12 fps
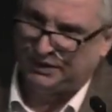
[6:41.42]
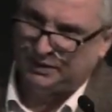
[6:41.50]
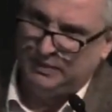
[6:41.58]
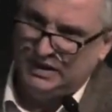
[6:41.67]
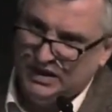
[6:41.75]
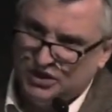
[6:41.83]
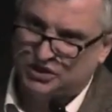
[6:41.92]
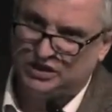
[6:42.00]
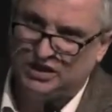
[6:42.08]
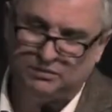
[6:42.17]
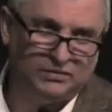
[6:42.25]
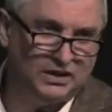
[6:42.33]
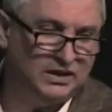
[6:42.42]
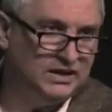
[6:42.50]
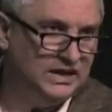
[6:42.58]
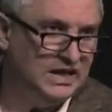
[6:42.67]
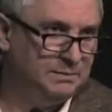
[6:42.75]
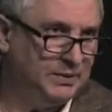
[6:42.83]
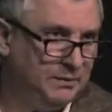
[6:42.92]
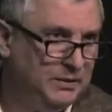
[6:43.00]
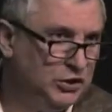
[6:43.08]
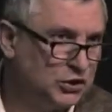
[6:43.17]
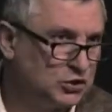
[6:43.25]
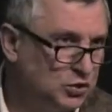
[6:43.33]
приближенным или
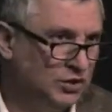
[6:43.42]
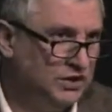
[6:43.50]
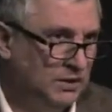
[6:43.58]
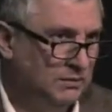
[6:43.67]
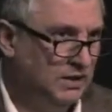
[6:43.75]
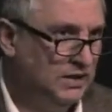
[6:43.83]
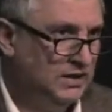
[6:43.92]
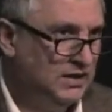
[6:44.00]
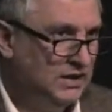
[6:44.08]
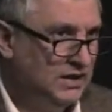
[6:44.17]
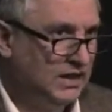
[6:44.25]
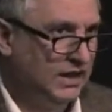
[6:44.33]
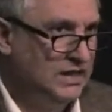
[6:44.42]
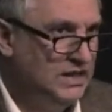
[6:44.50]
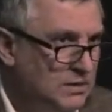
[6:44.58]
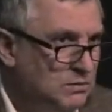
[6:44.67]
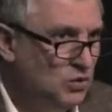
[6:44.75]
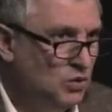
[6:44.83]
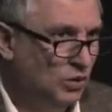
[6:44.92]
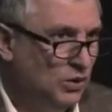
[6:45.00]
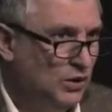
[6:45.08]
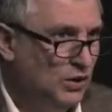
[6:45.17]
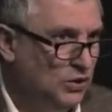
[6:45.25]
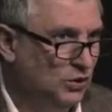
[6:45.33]
приближенным к
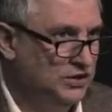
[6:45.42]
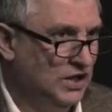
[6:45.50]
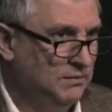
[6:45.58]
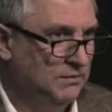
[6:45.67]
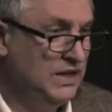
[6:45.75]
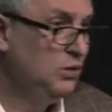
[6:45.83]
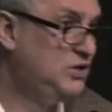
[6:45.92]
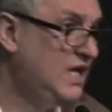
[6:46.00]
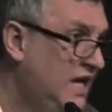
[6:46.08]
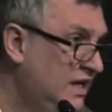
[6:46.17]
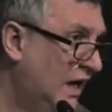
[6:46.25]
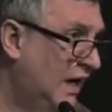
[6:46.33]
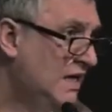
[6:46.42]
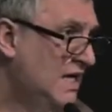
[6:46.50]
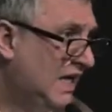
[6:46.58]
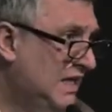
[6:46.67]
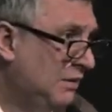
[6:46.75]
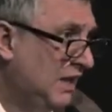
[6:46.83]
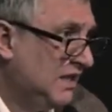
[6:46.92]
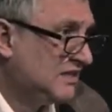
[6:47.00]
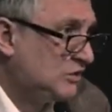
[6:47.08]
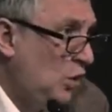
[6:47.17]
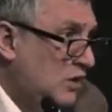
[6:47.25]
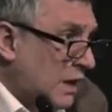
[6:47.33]
нему людям. Иудея, она была
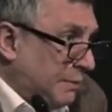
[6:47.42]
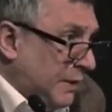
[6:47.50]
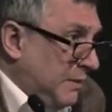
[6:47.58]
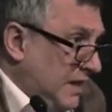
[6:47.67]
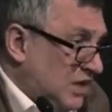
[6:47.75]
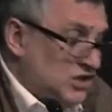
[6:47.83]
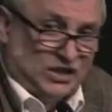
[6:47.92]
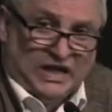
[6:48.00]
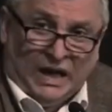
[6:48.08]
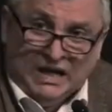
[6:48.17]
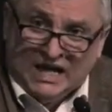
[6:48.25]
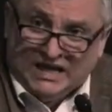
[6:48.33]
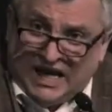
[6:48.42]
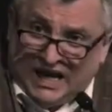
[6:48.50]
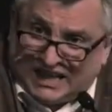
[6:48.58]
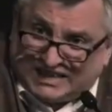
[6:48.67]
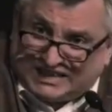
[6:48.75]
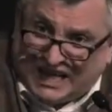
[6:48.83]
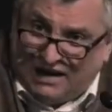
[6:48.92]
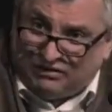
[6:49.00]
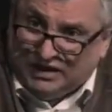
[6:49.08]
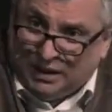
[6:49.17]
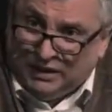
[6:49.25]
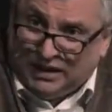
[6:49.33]
настолько приближена, ей
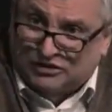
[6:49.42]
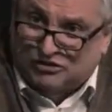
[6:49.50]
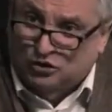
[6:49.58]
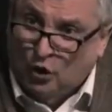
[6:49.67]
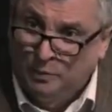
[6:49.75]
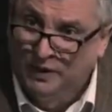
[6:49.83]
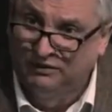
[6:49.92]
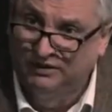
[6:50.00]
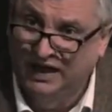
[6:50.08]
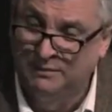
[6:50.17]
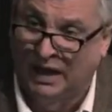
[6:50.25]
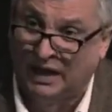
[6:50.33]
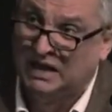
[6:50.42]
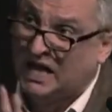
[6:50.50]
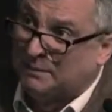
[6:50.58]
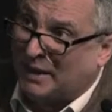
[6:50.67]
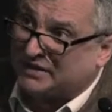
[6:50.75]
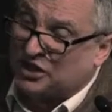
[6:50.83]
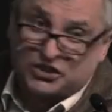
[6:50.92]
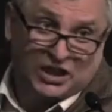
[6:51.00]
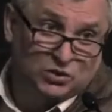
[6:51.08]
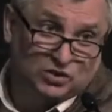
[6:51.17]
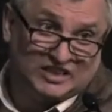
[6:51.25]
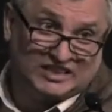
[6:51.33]
оставлено было особое время по
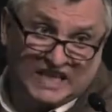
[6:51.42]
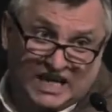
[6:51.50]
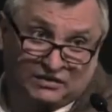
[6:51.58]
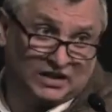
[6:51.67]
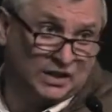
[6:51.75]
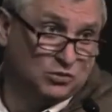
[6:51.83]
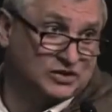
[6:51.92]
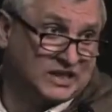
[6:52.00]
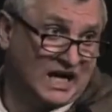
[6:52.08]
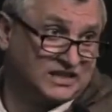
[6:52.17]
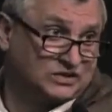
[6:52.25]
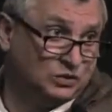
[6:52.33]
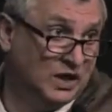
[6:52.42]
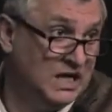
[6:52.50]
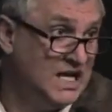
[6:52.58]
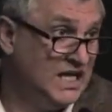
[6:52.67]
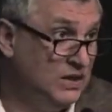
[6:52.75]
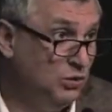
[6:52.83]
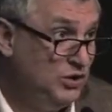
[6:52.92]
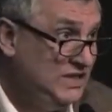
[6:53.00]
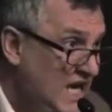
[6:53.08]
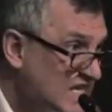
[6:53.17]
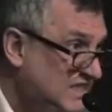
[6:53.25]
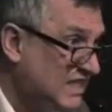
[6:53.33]
отношению к Северному царству.
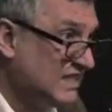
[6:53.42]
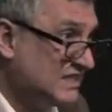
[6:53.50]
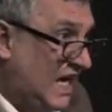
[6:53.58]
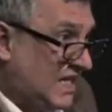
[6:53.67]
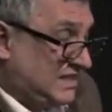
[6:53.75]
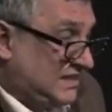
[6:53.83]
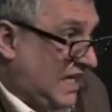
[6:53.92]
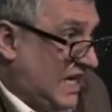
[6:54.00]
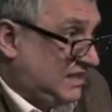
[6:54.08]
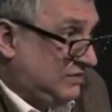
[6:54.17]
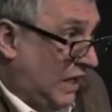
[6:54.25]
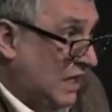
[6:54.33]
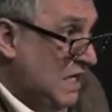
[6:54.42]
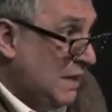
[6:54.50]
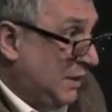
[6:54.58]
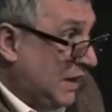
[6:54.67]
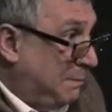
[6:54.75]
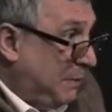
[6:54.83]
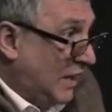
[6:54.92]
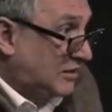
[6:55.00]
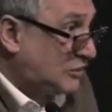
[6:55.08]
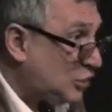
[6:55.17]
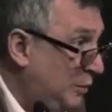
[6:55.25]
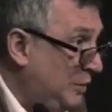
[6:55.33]
Иудейское царство было
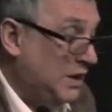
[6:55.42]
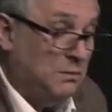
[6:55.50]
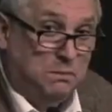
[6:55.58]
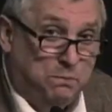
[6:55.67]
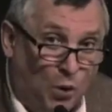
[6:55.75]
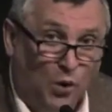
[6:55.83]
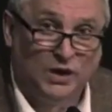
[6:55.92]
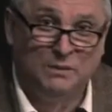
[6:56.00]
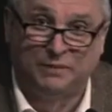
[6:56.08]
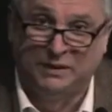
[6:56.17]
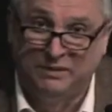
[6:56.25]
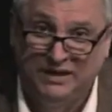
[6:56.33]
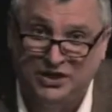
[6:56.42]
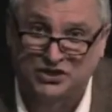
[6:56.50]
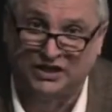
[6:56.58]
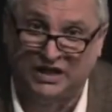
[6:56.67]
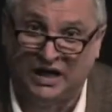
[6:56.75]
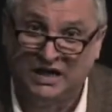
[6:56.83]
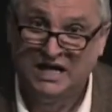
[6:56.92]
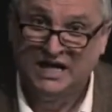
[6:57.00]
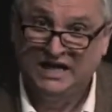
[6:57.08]
по-особенному Богом приближено,